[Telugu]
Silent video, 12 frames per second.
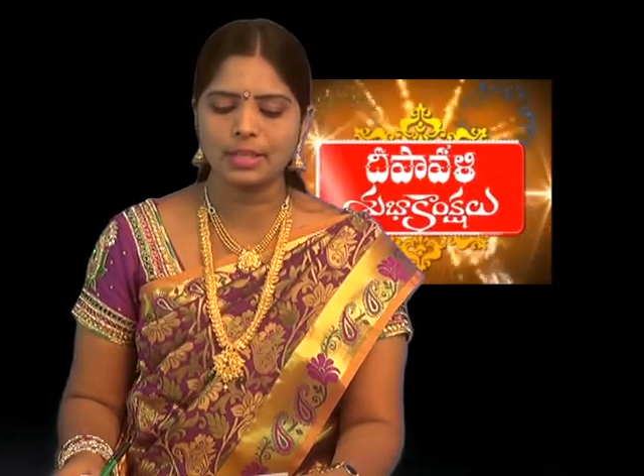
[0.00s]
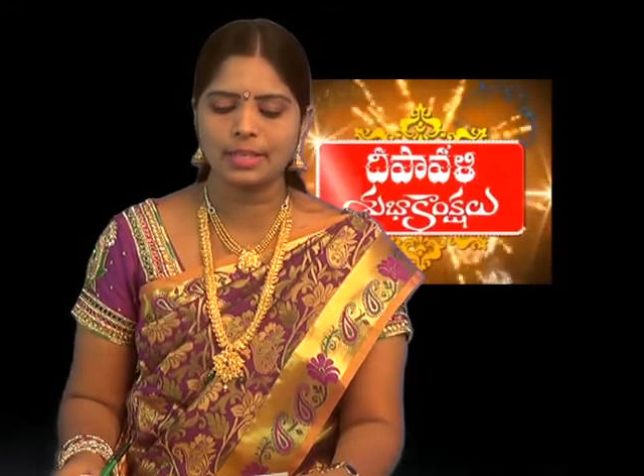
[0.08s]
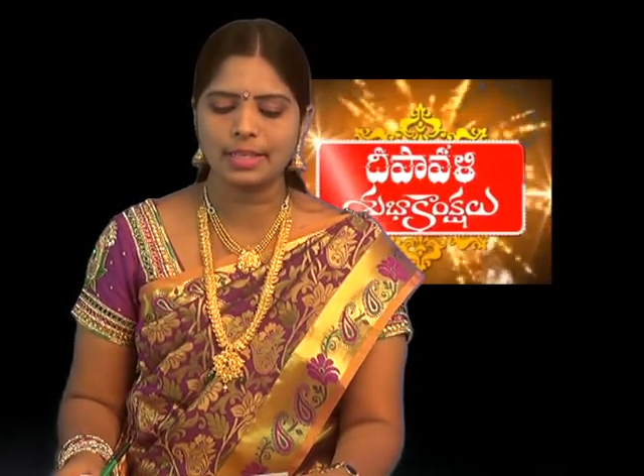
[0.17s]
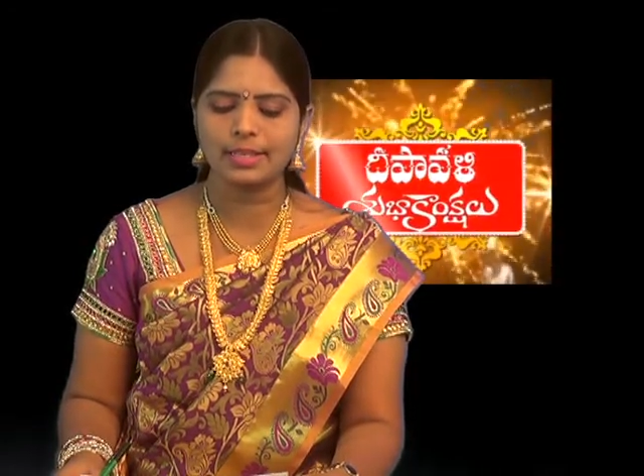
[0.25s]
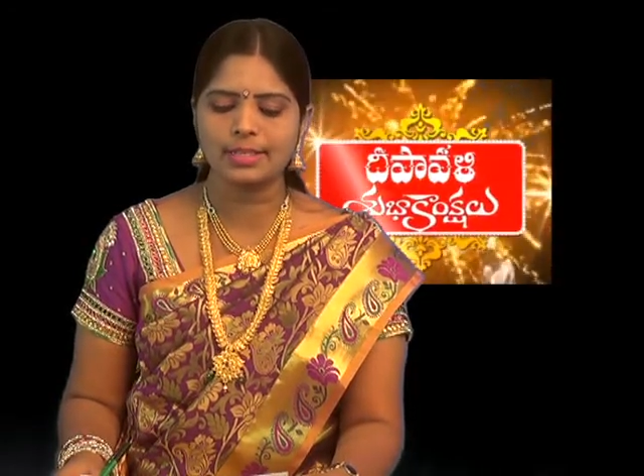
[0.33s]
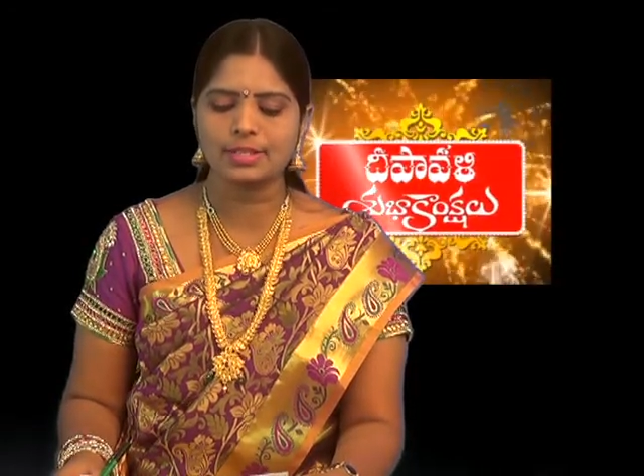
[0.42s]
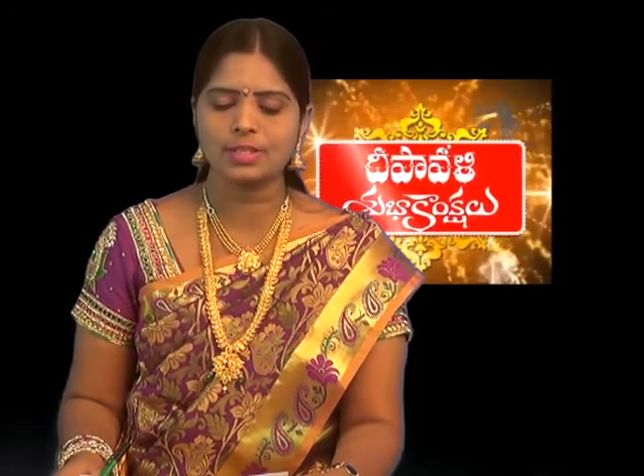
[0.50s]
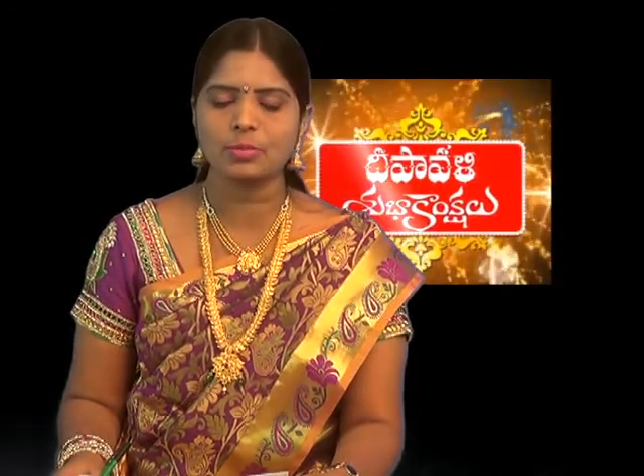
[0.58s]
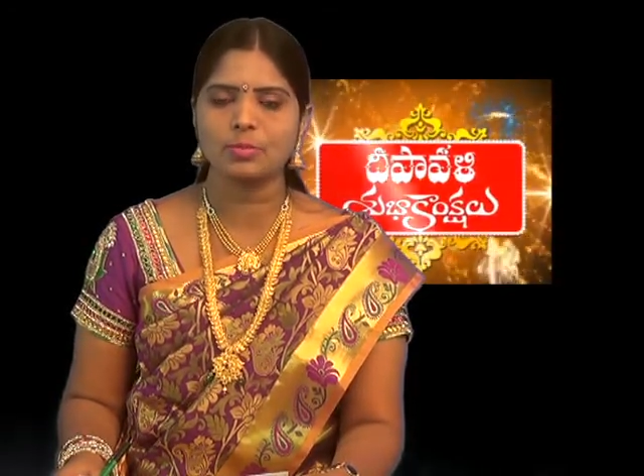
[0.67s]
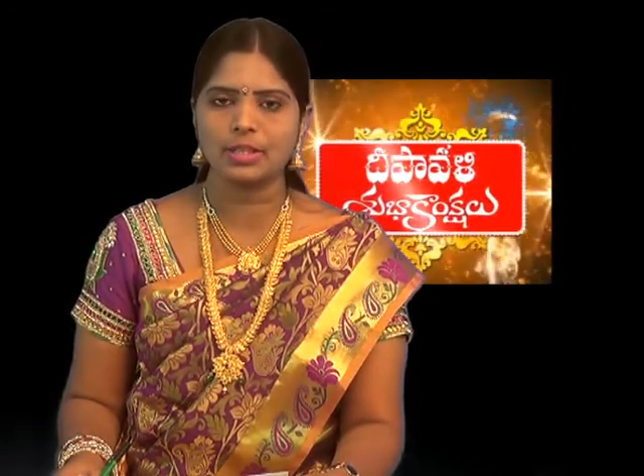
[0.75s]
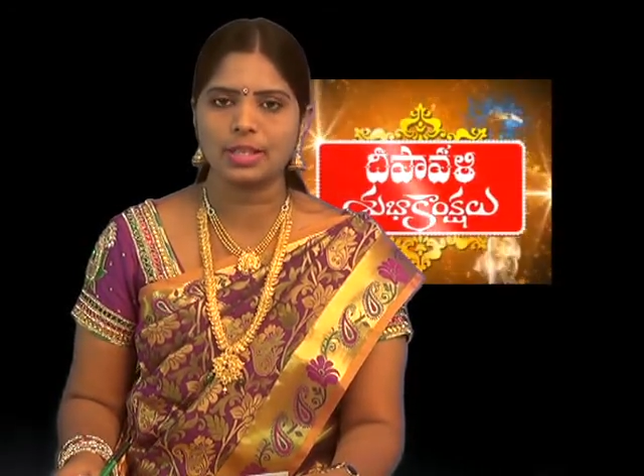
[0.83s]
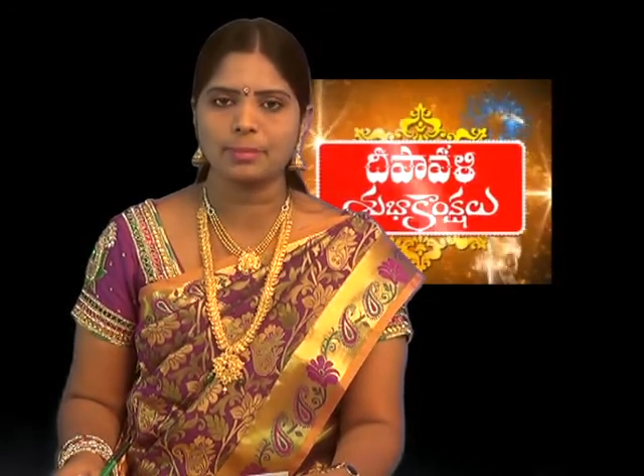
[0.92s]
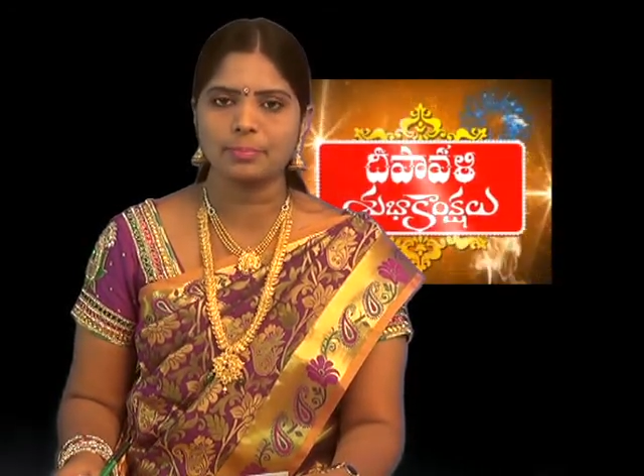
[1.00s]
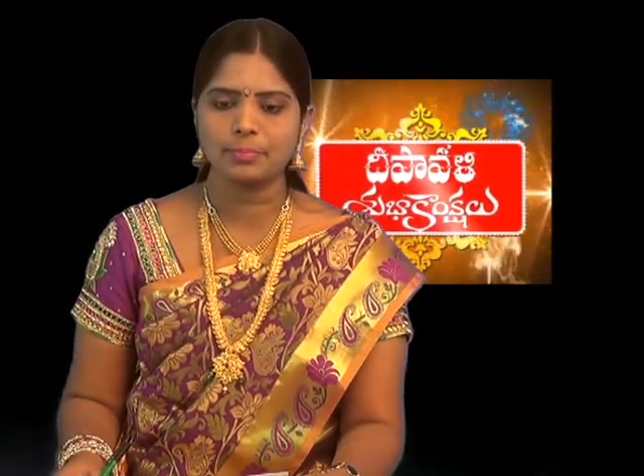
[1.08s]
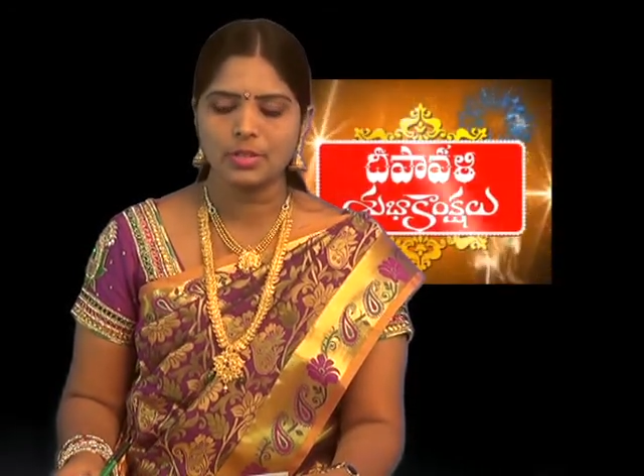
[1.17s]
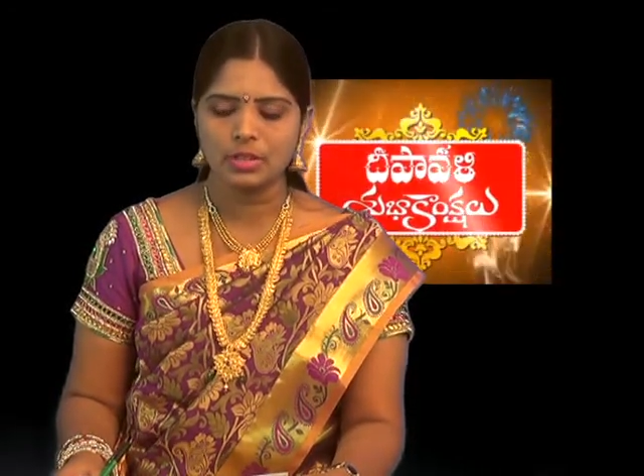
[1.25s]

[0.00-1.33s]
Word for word: మంది లైసెన్సులు పొందారు